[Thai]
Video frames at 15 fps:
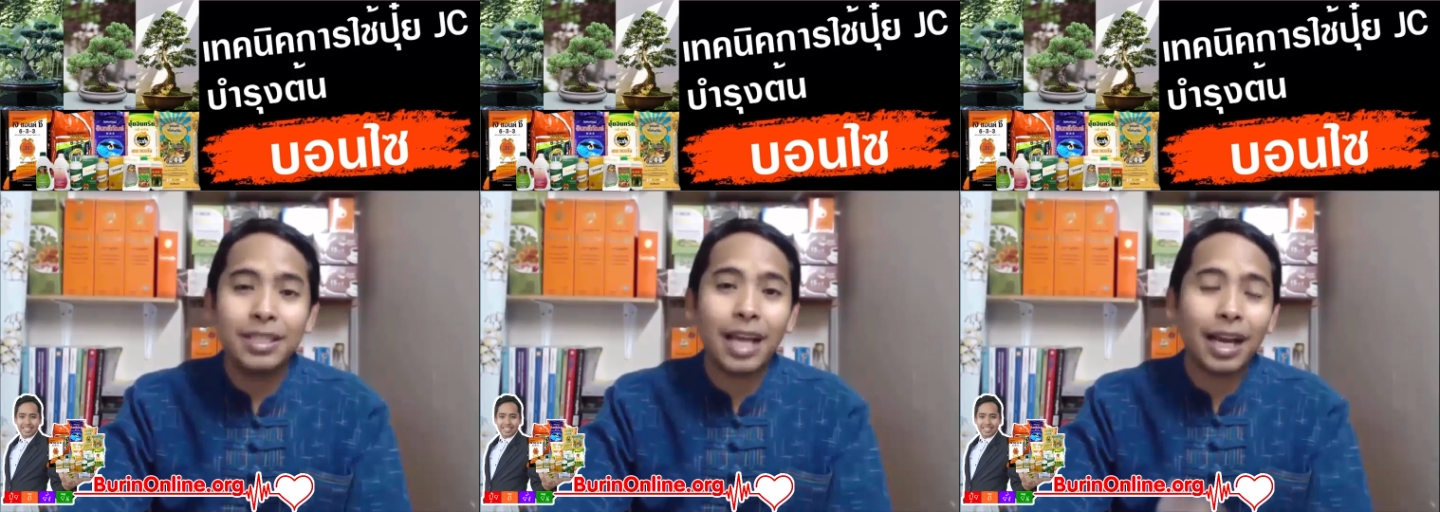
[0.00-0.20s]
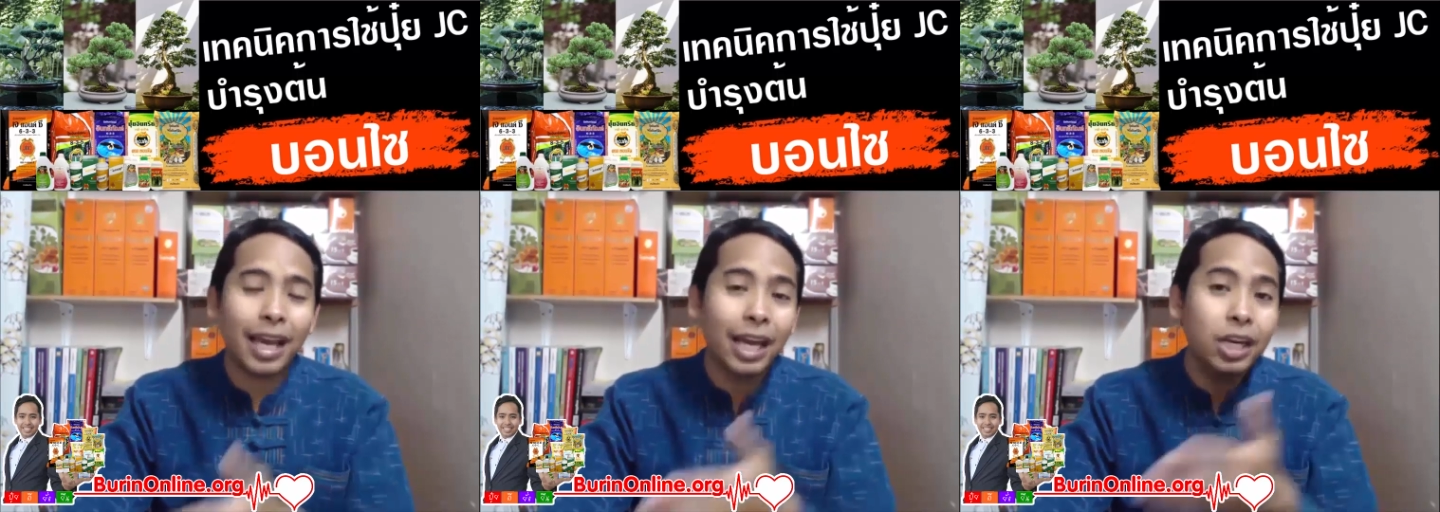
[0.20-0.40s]
อ
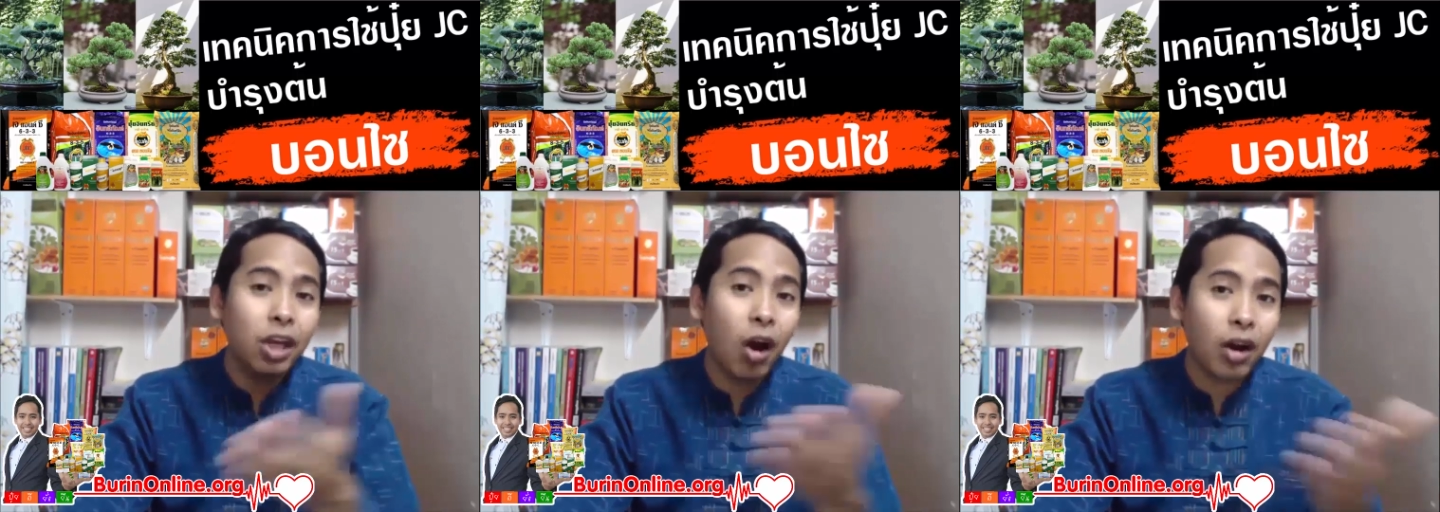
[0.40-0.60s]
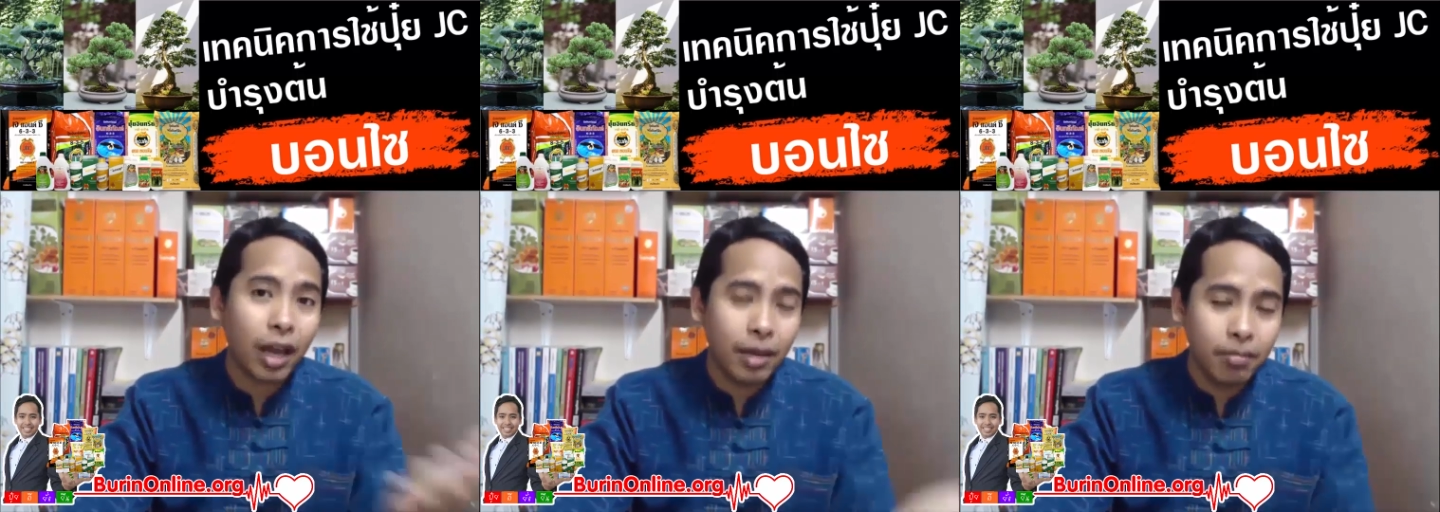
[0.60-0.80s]
นๆอยากเห็น
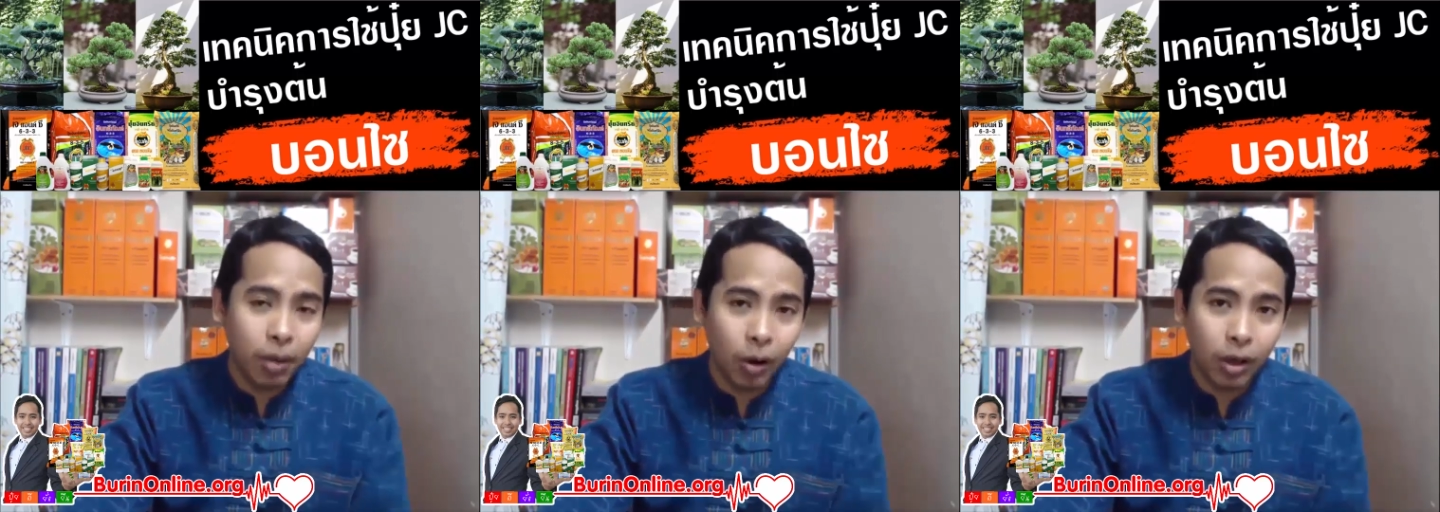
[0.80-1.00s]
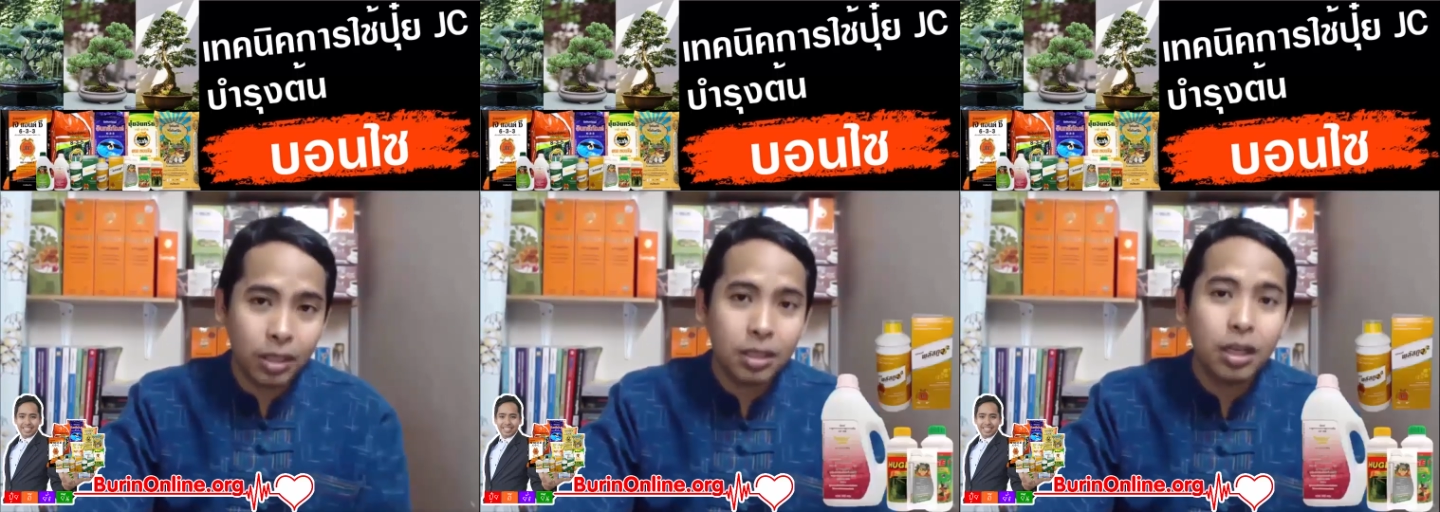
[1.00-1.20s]
ดอกเห็นผ
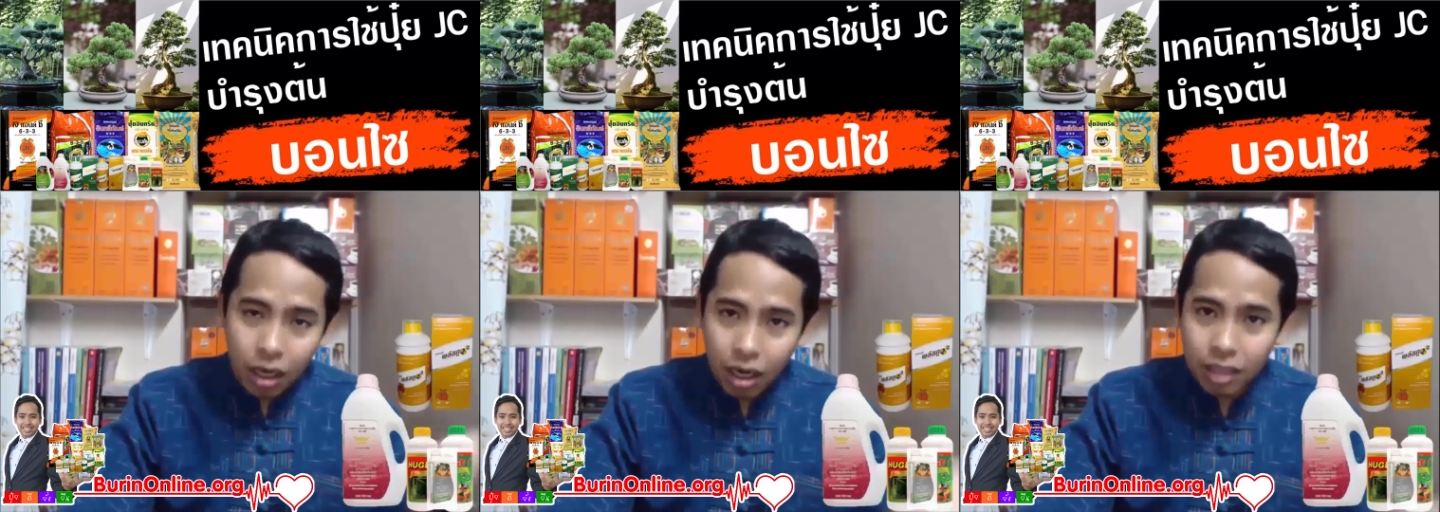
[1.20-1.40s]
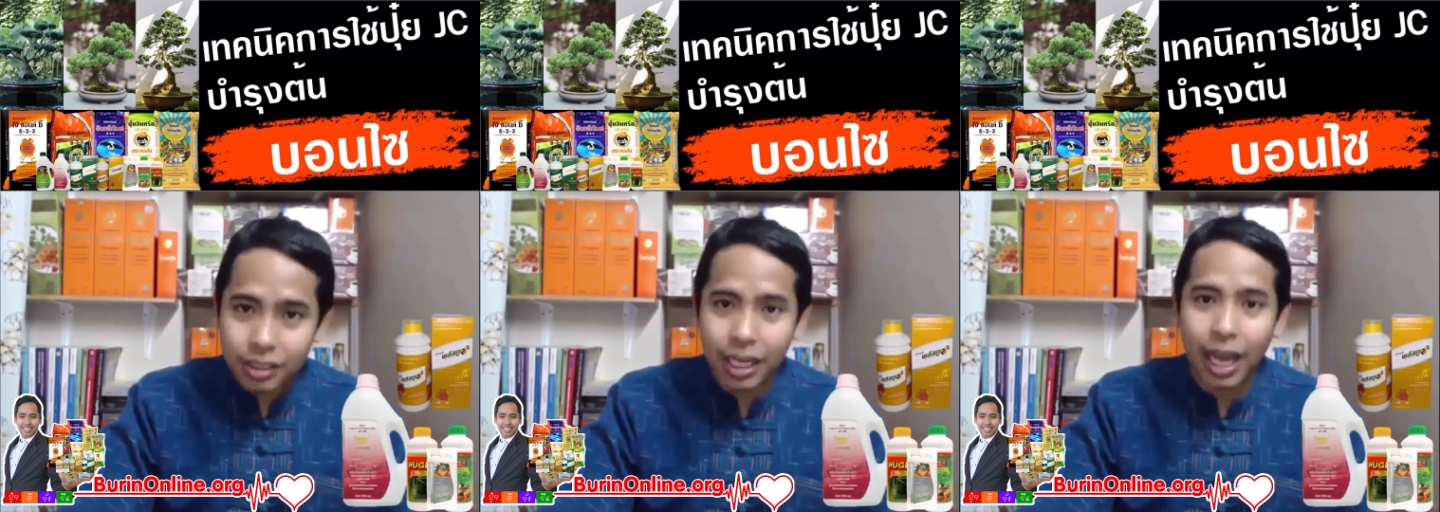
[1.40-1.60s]
ลก็
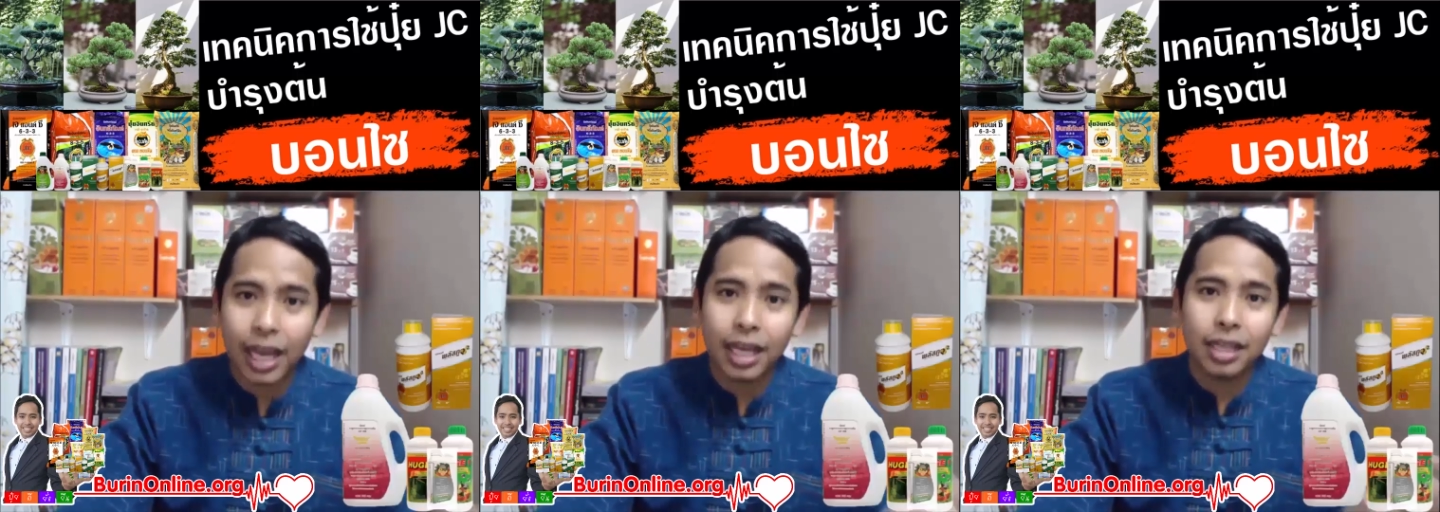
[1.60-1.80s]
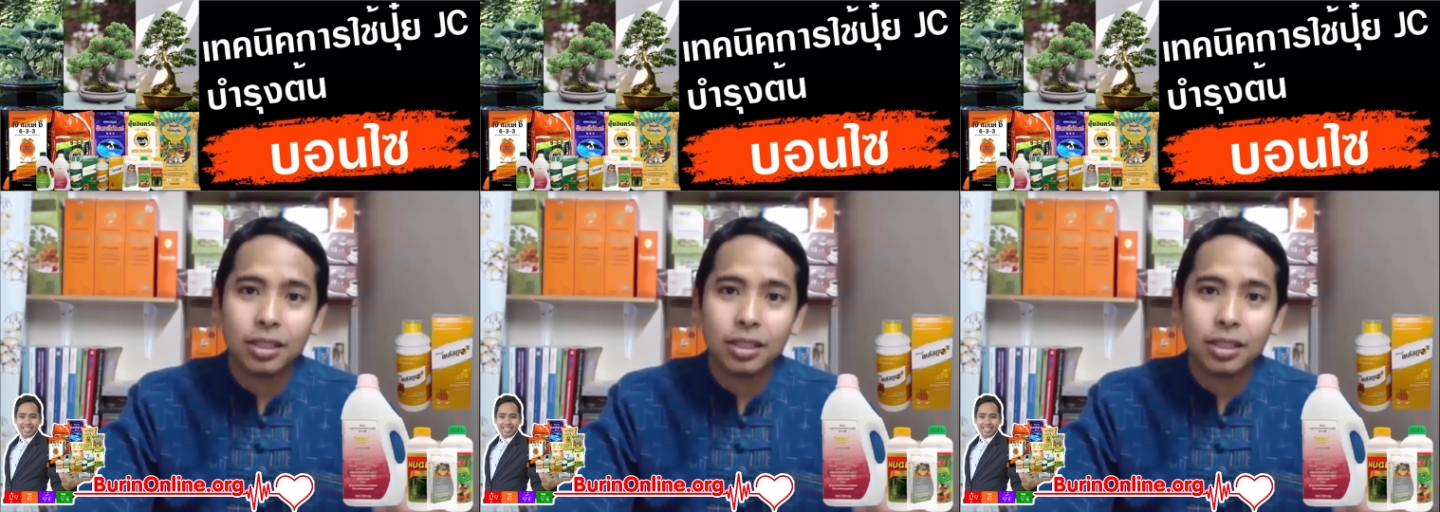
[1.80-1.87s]
ใช้